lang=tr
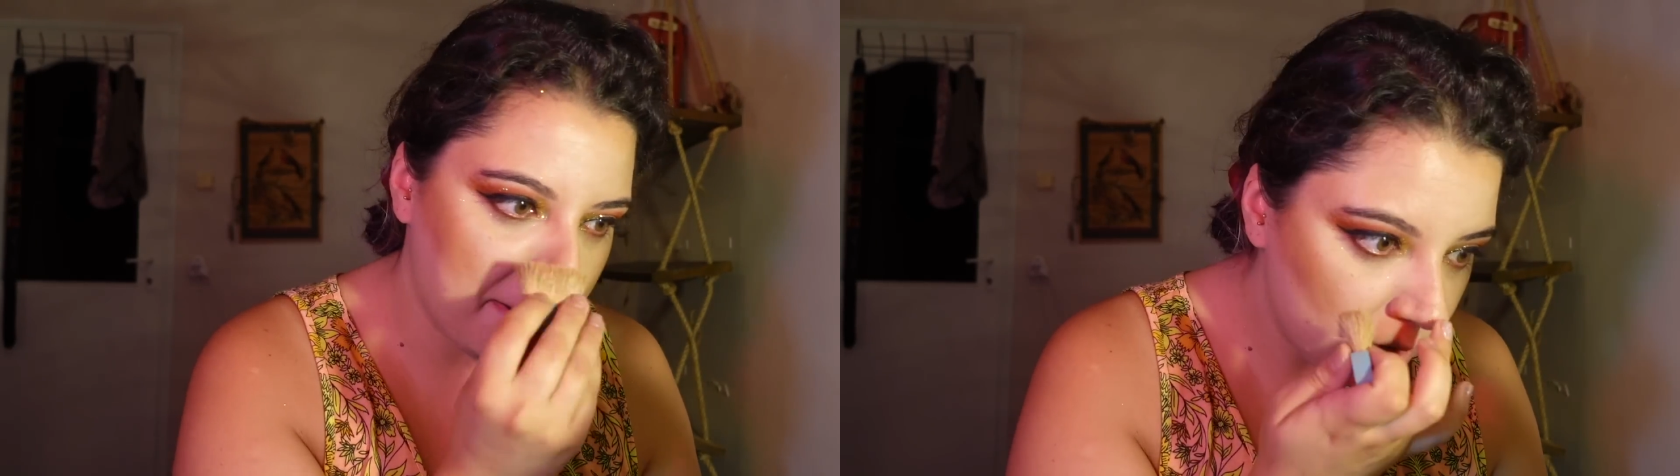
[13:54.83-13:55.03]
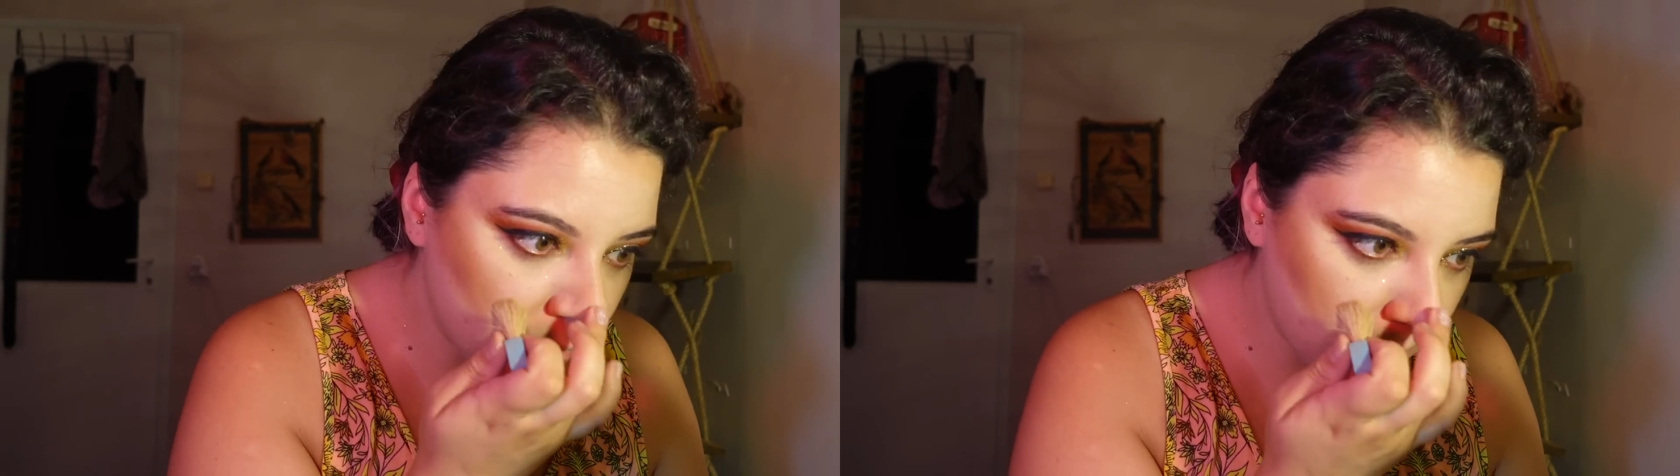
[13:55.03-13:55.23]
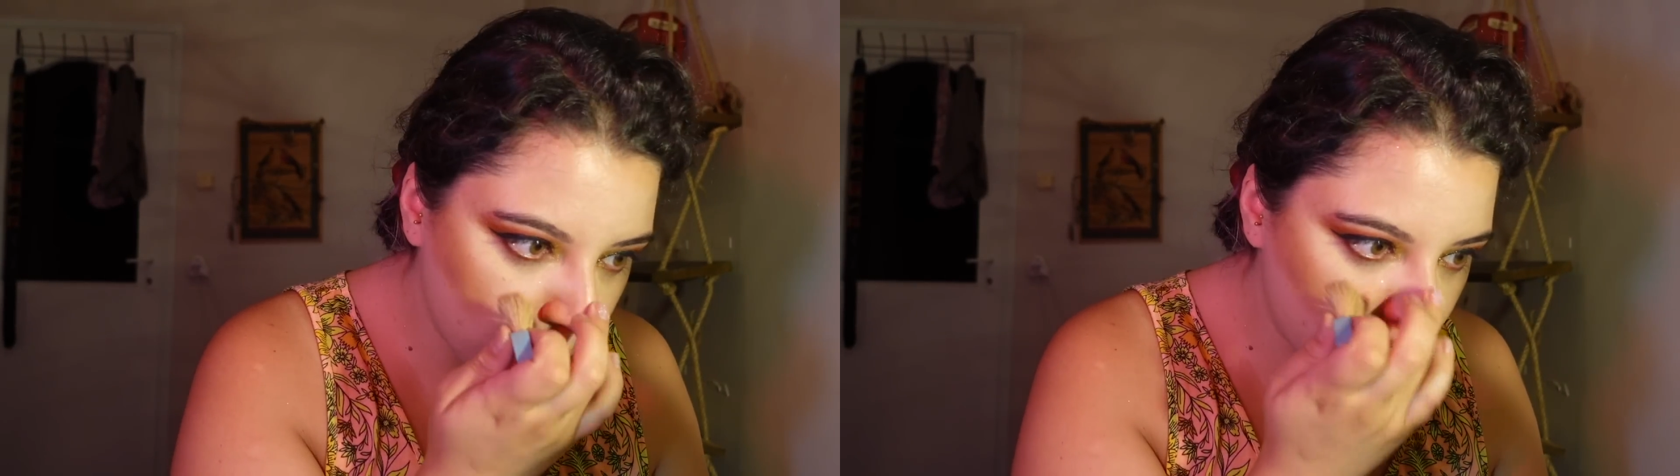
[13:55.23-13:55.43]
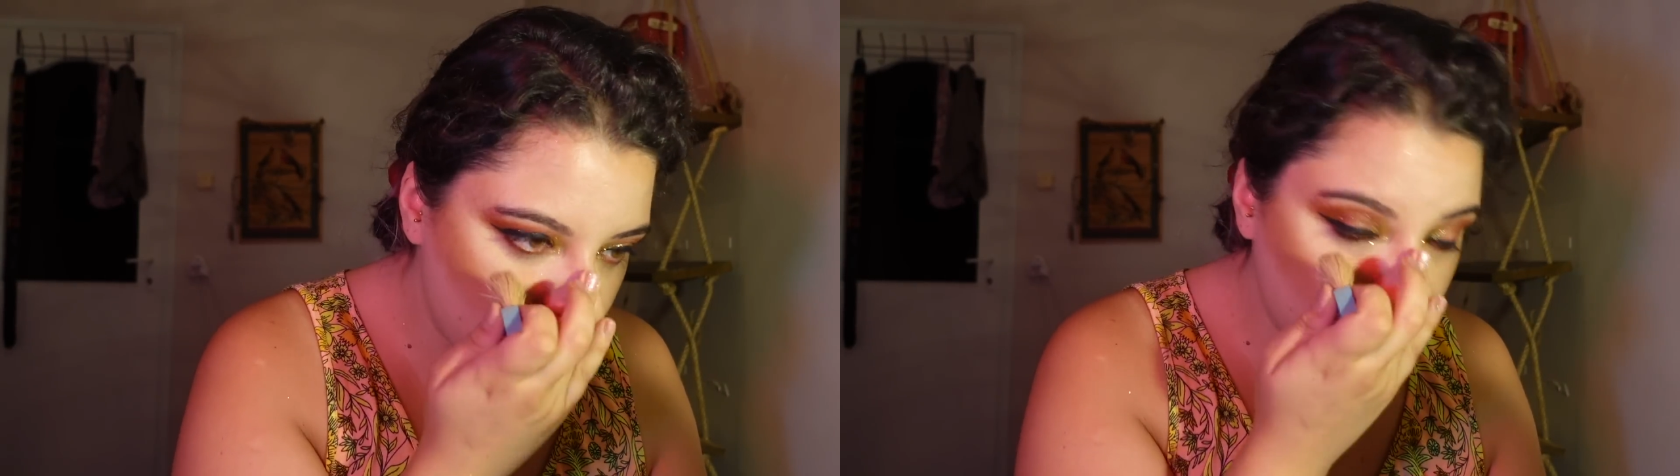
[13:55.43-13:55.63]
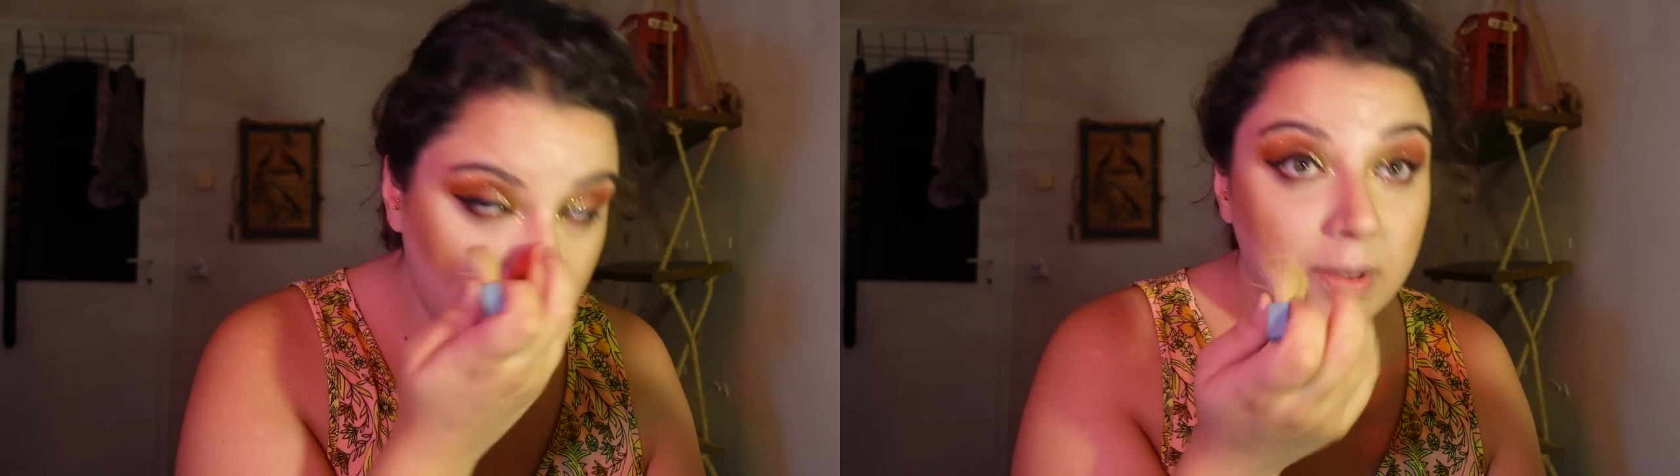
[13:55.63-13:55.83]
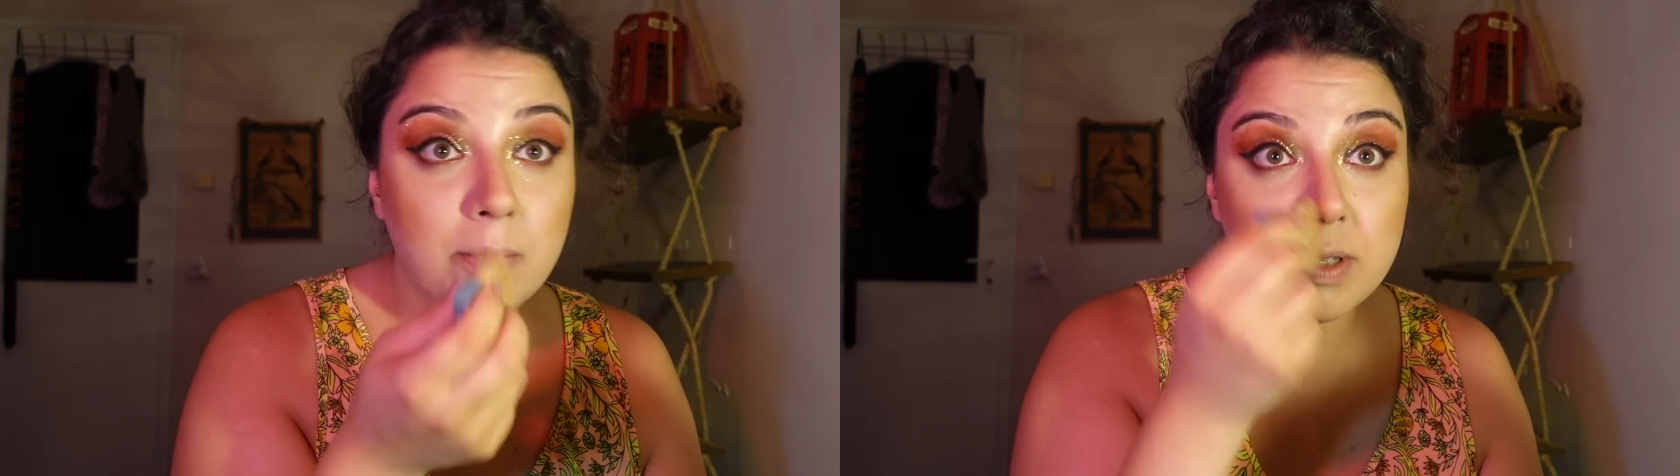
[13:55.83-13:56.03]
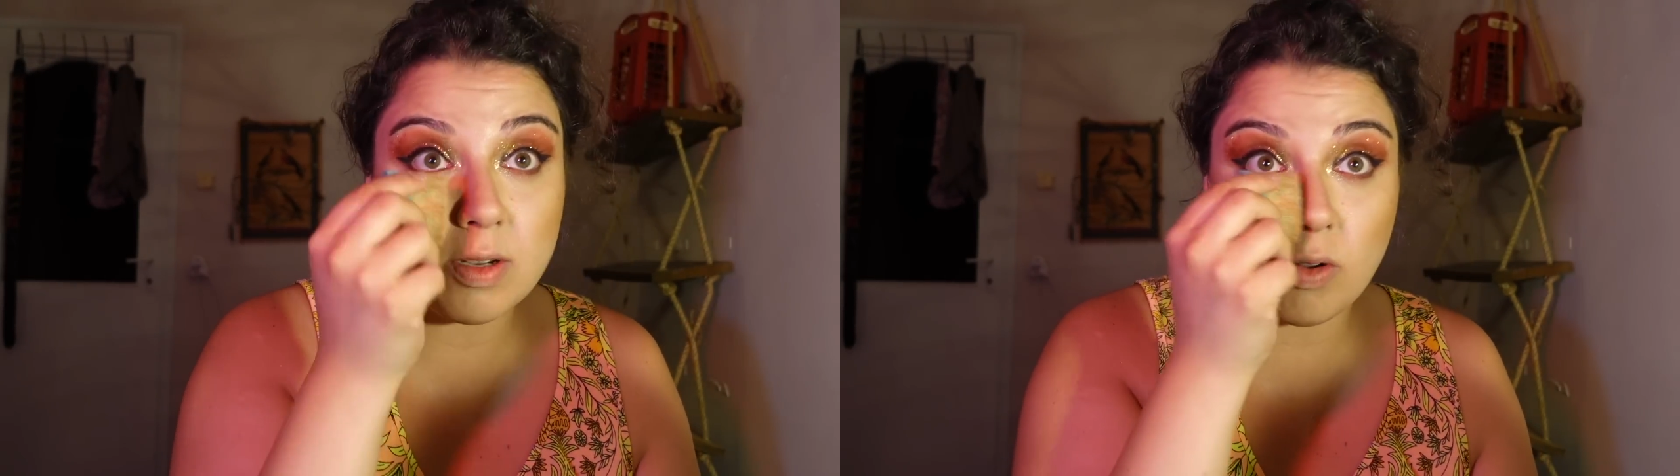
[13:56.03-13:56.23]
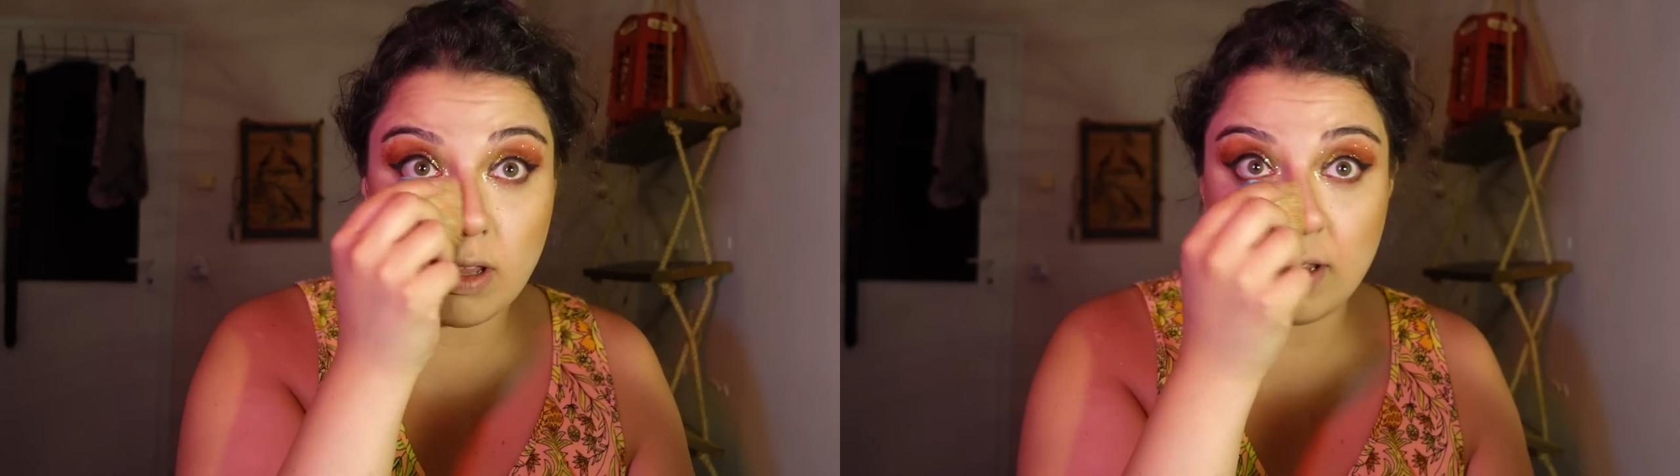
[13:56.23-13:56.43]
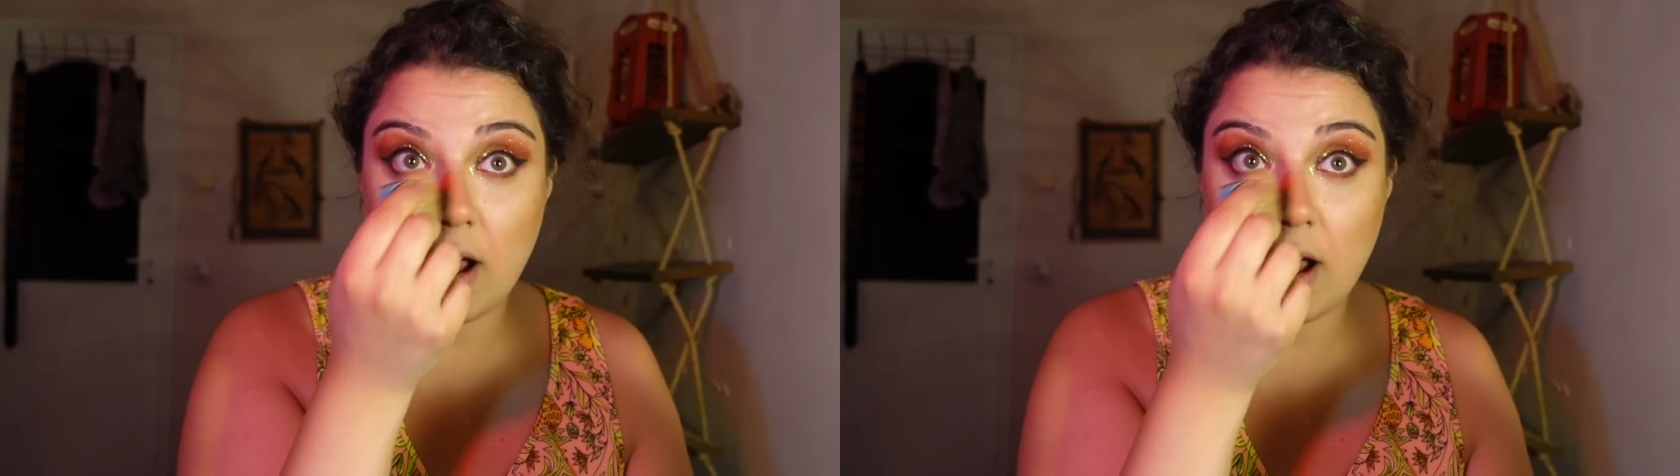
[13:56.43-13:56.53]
Çünkü bu çekimi yapacak olan